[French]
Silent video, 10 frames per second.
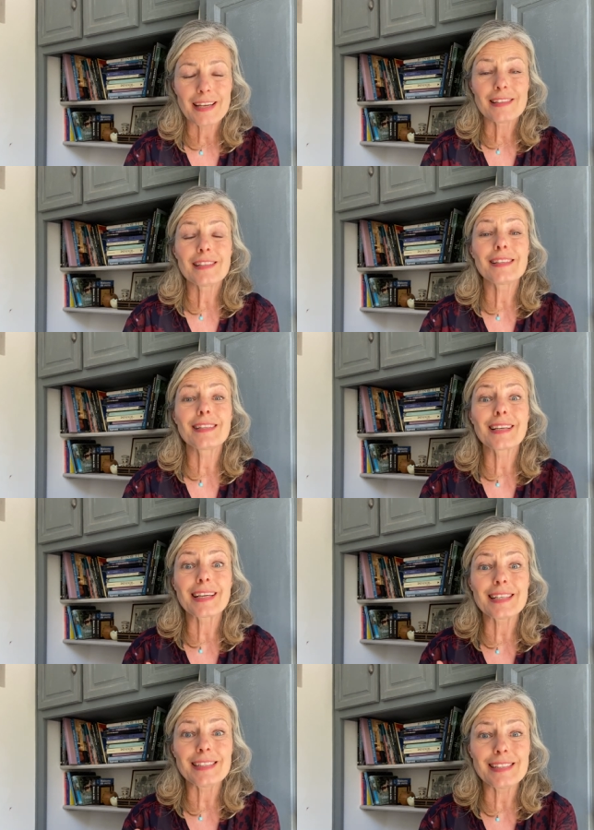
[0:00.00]
c'est cette
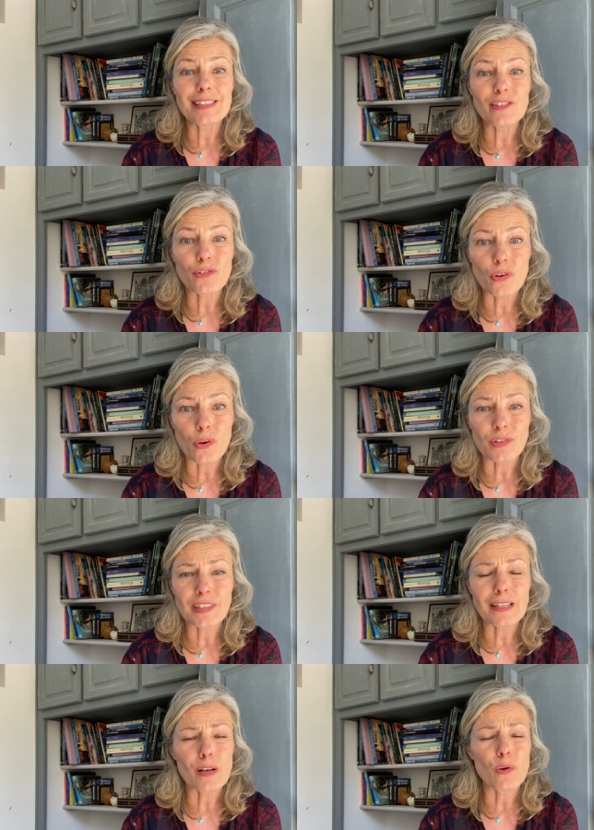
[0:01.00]
résistance,
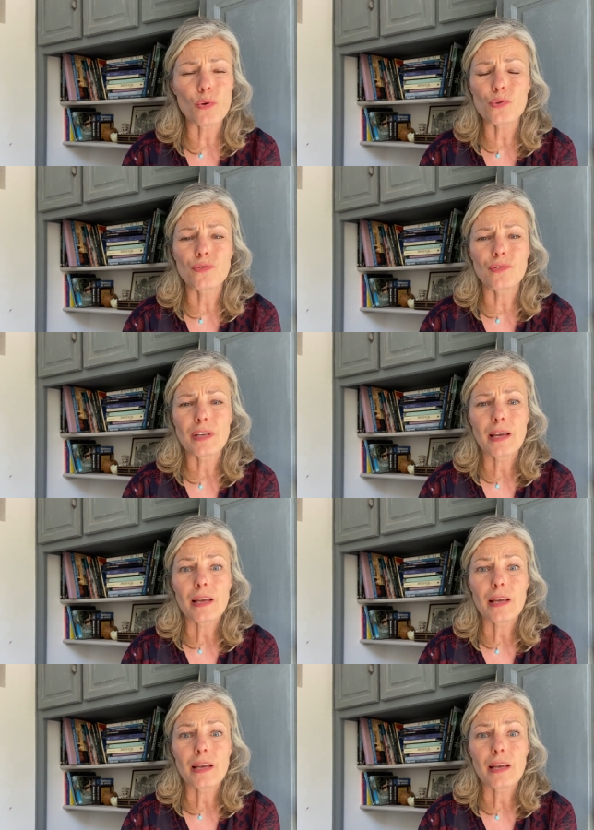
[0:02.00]
cette lutte